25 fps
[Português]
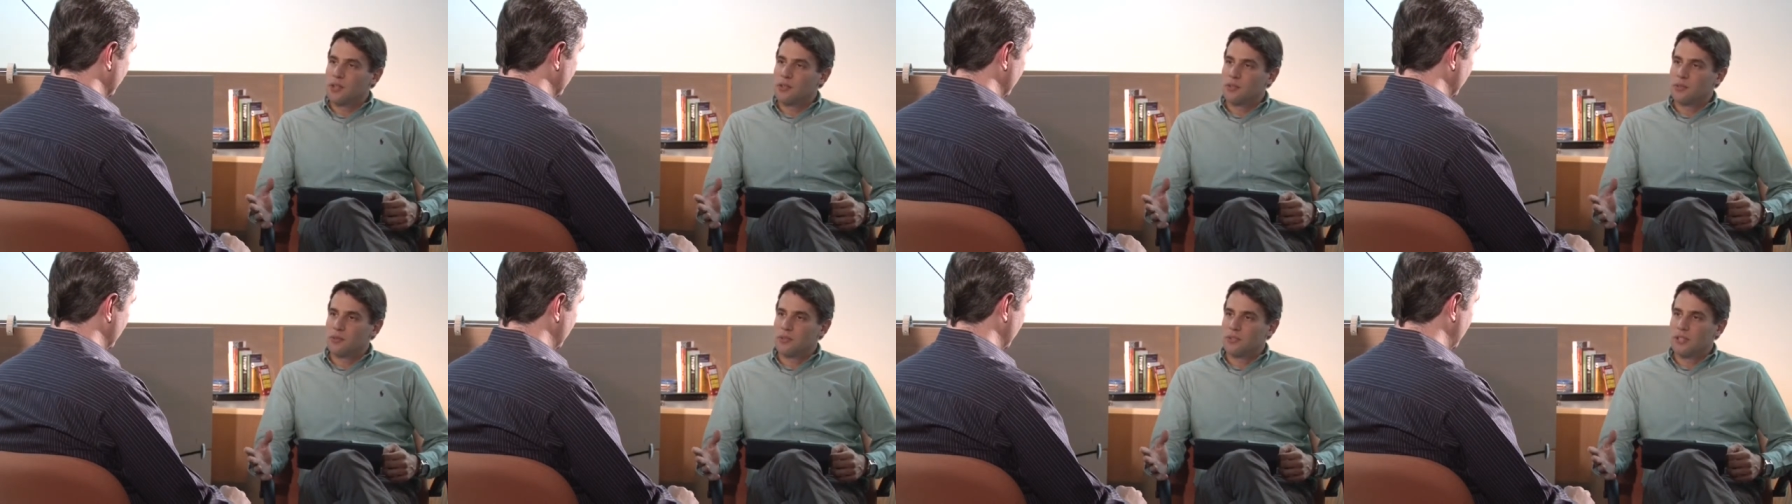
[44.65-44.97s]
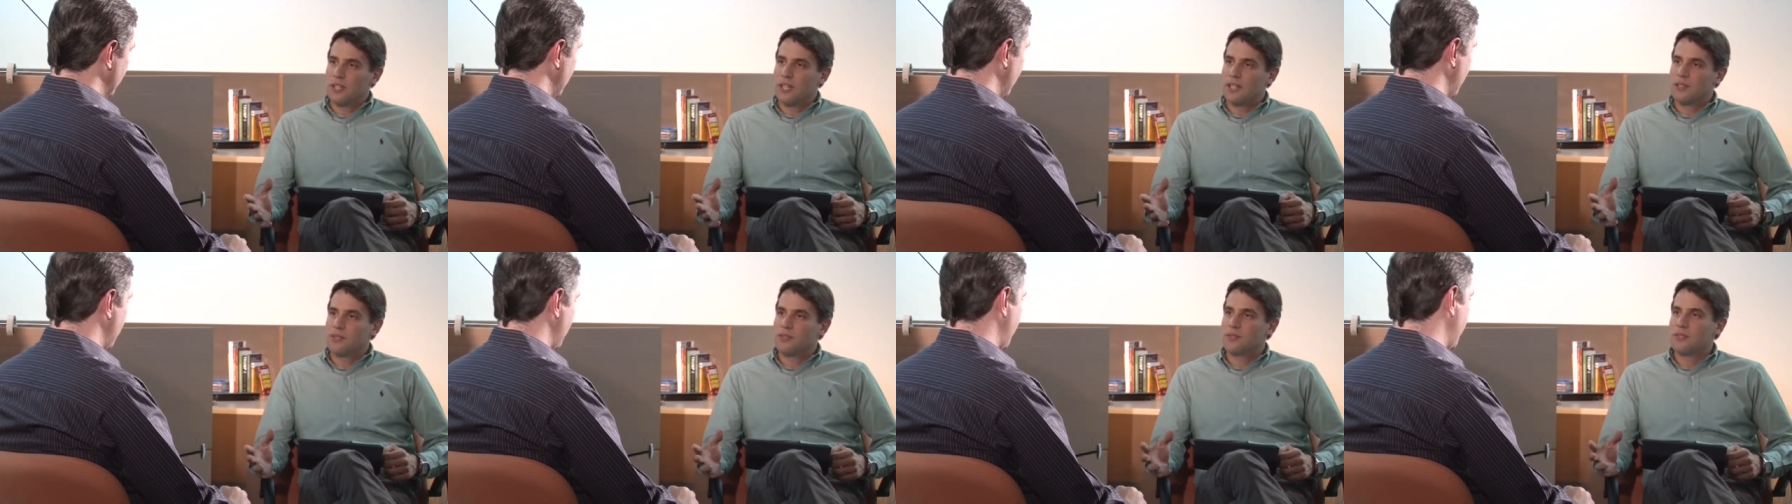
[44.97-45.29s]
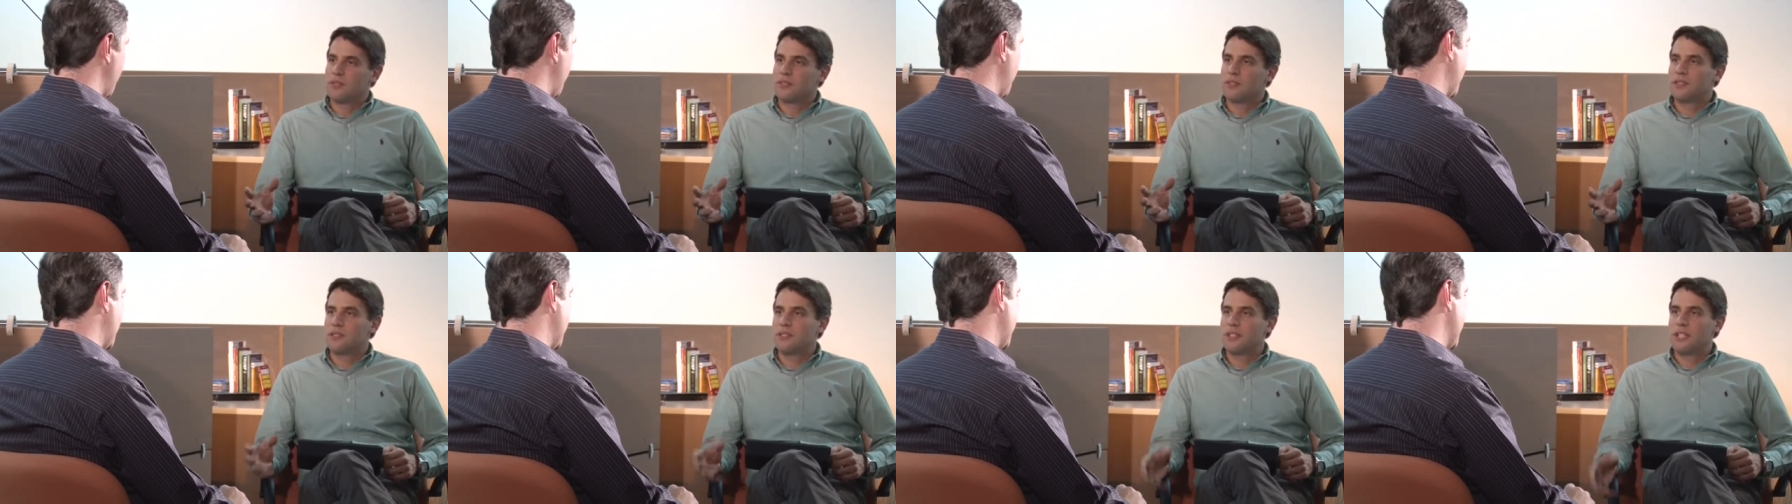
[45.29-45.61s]

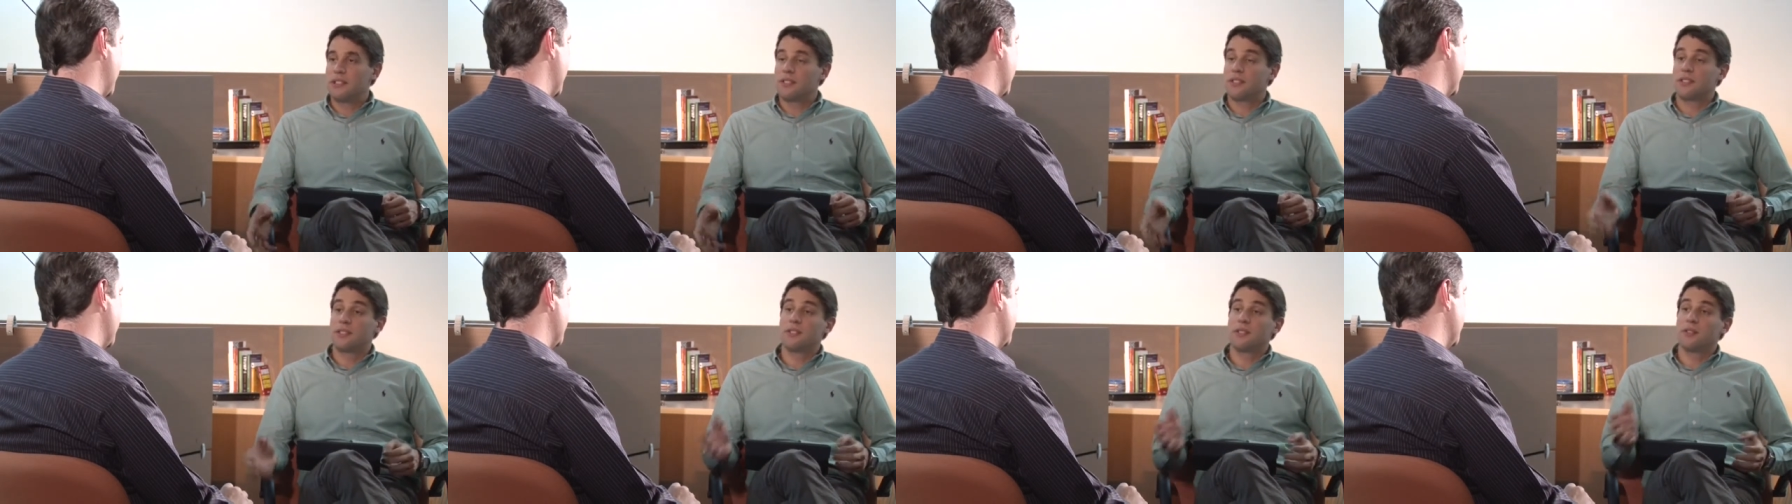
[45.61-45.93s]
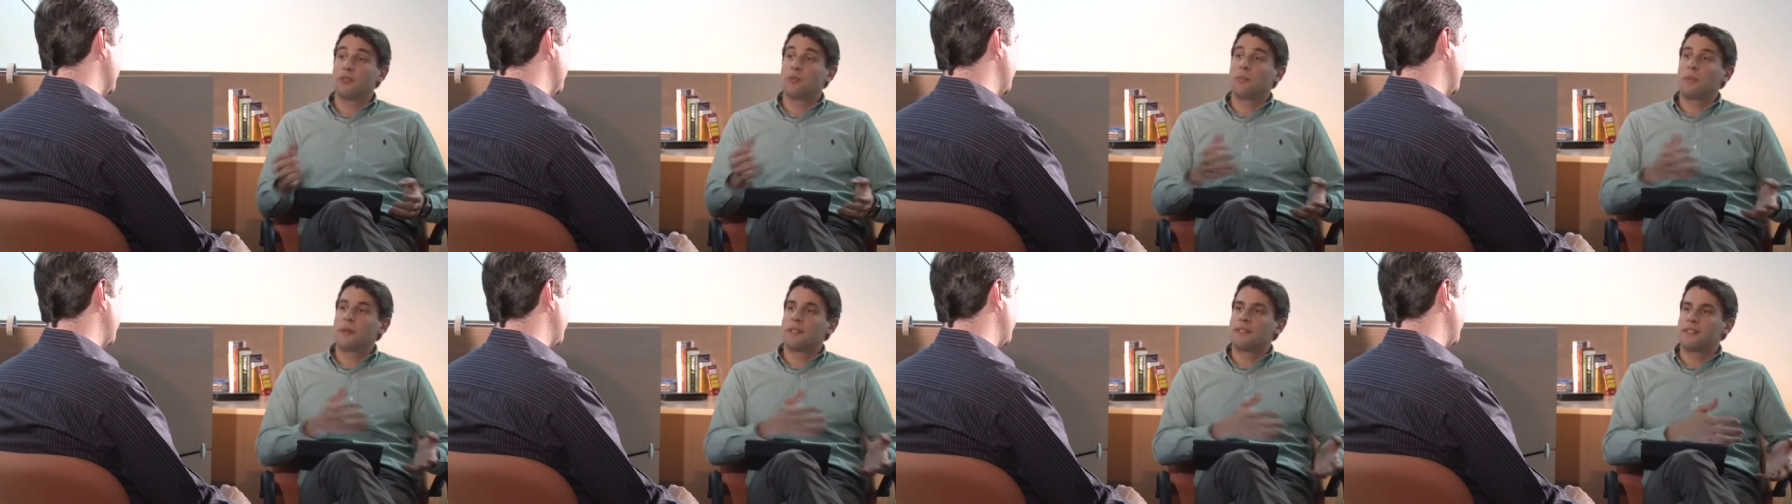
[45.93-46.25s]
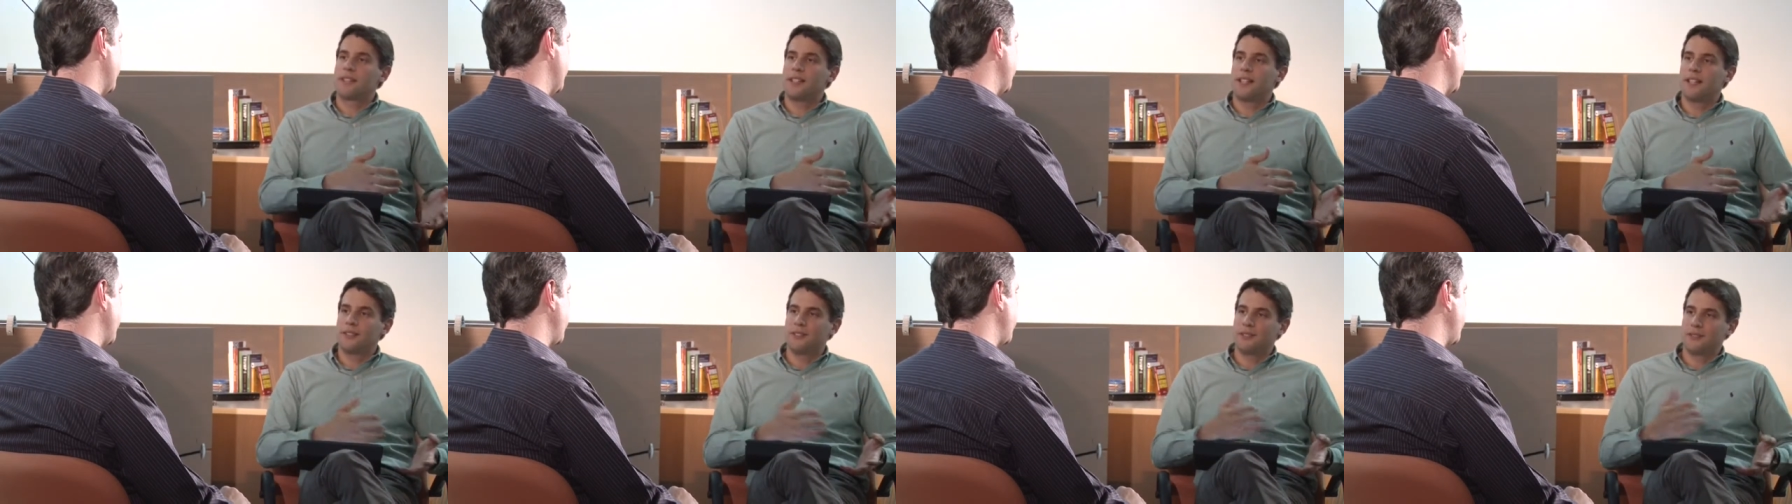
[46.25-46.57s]
resultados e a gestão do
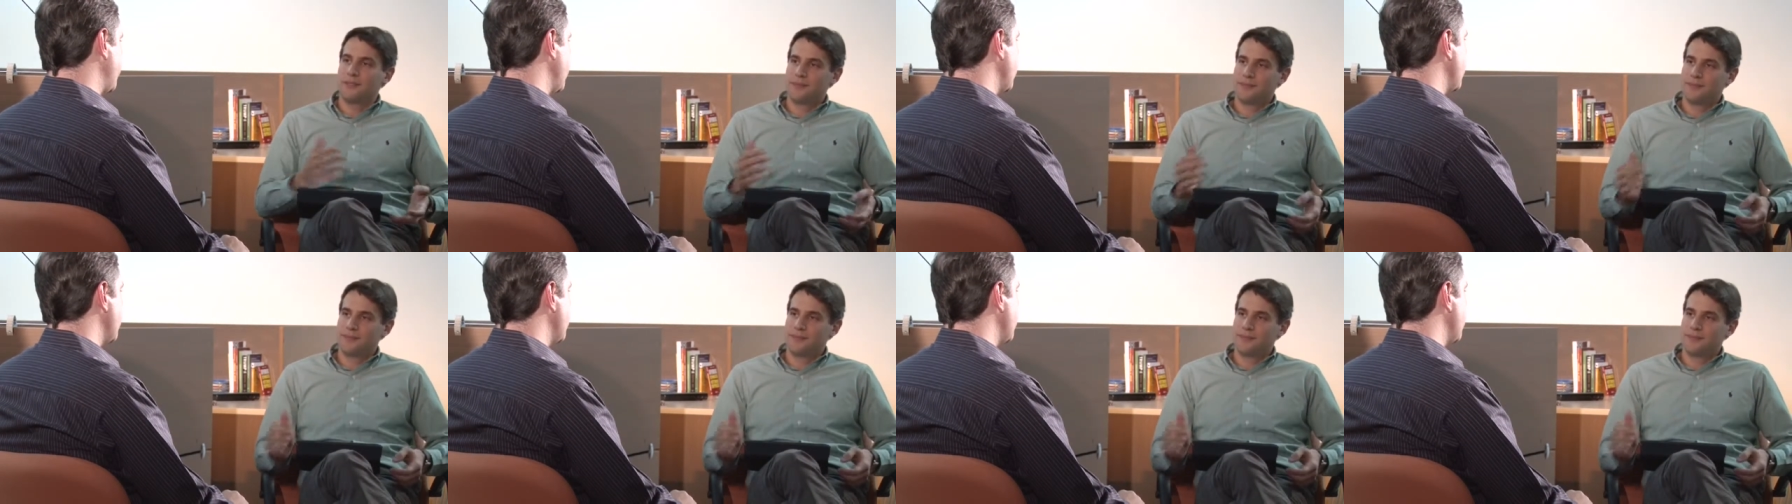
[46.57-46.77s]
passado?